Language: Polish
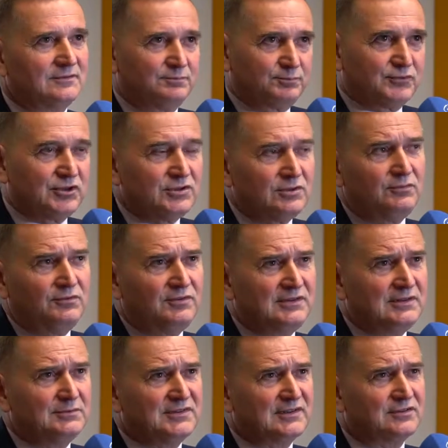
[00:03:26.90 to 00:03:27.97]
przeżyłem,
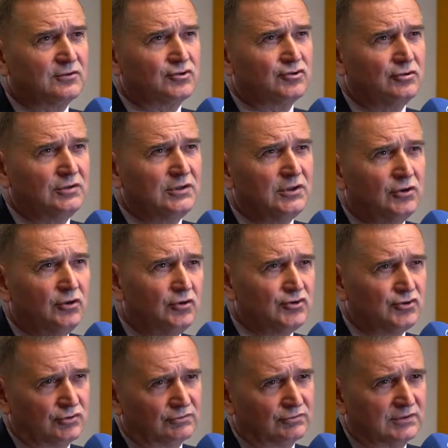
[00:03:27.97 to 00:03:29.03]
jestem zaskoczony ilością